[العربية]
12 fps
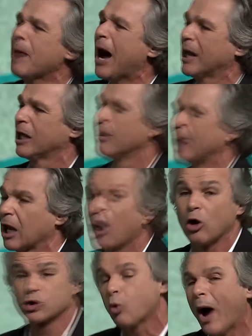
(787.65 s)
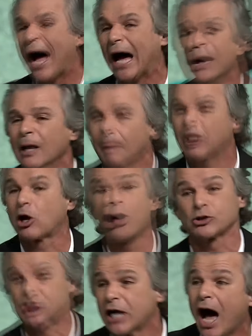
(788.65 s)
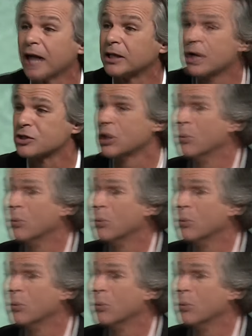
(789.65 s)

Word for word: أنا مش عايز أي حد يهلك ليه؟ لأن